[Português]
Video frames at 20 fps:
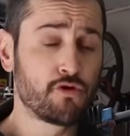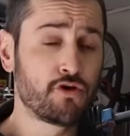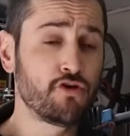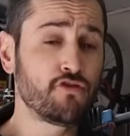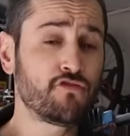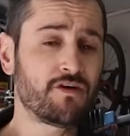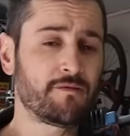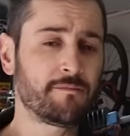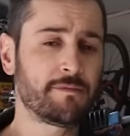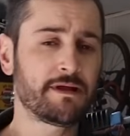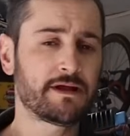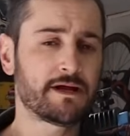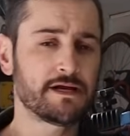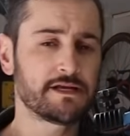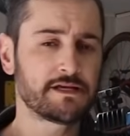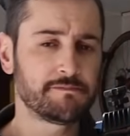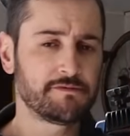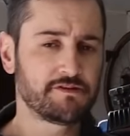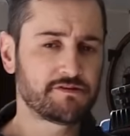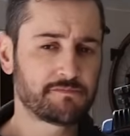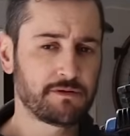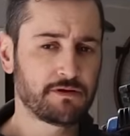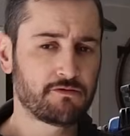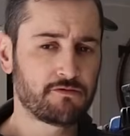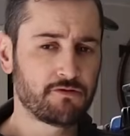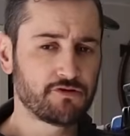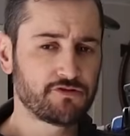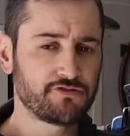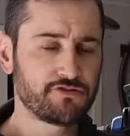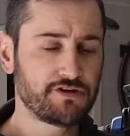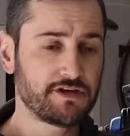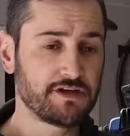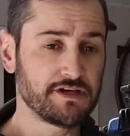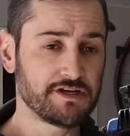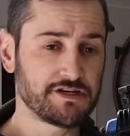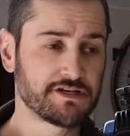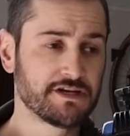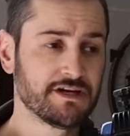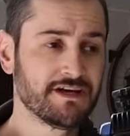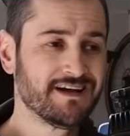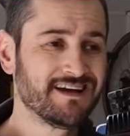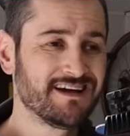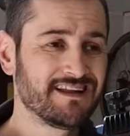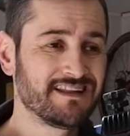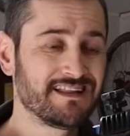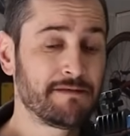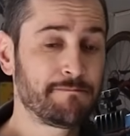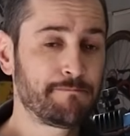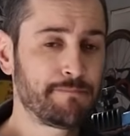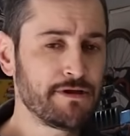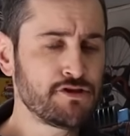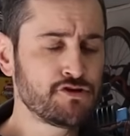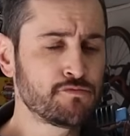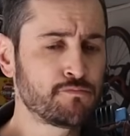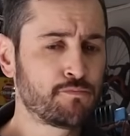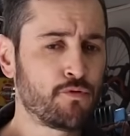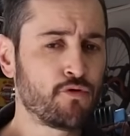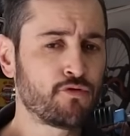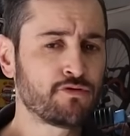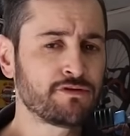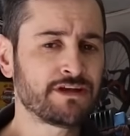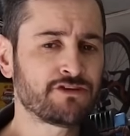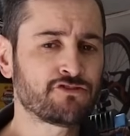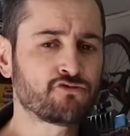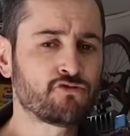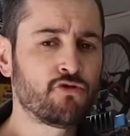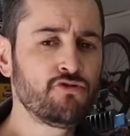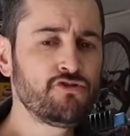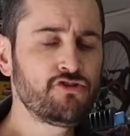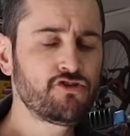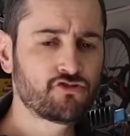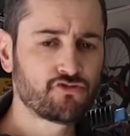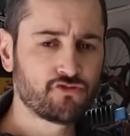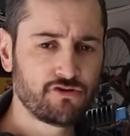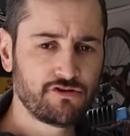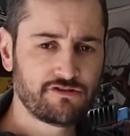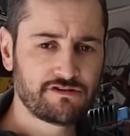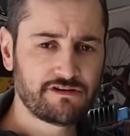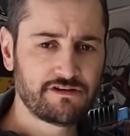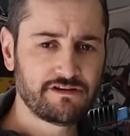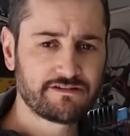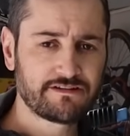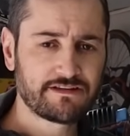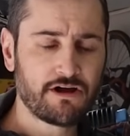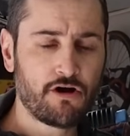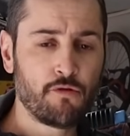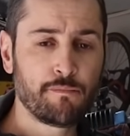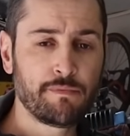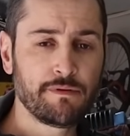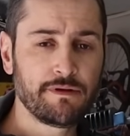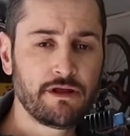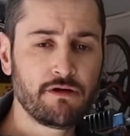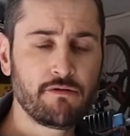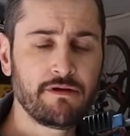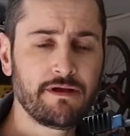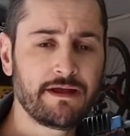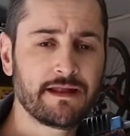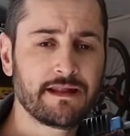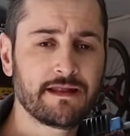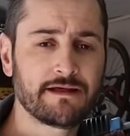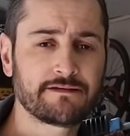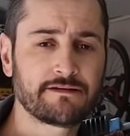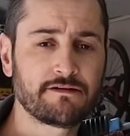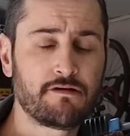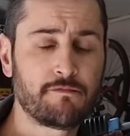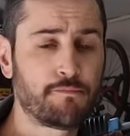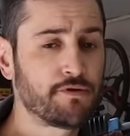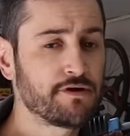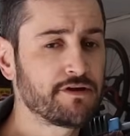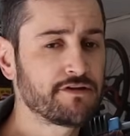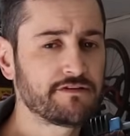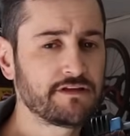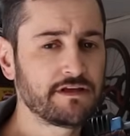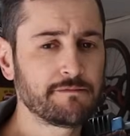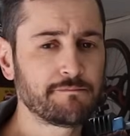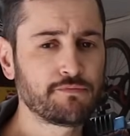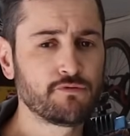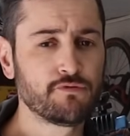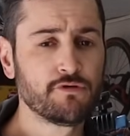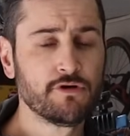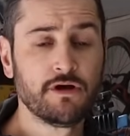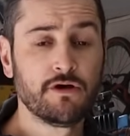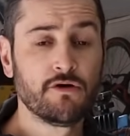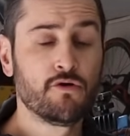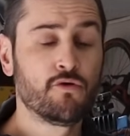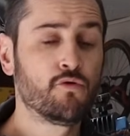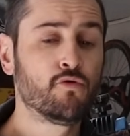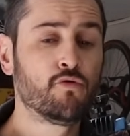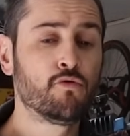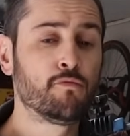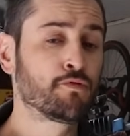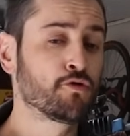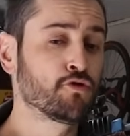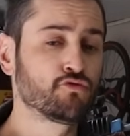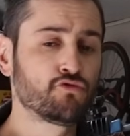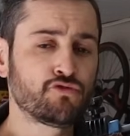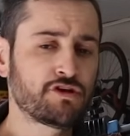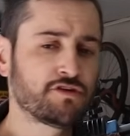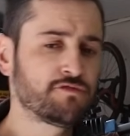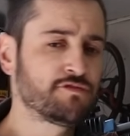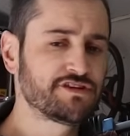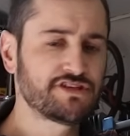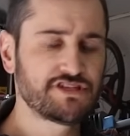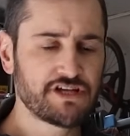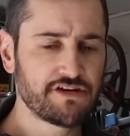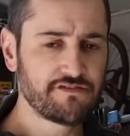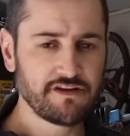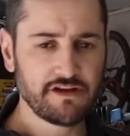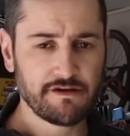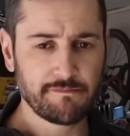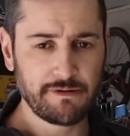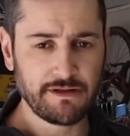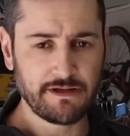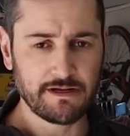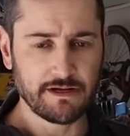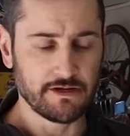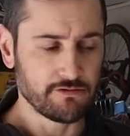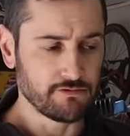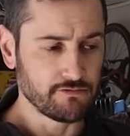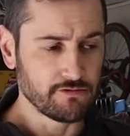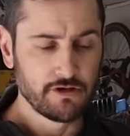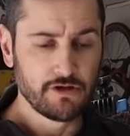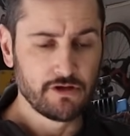O que o fabricante me explicou é o seguinte: depende um pouco das condições que está o pneu em relação a, por exemplo, o produto que você já vem aplicando.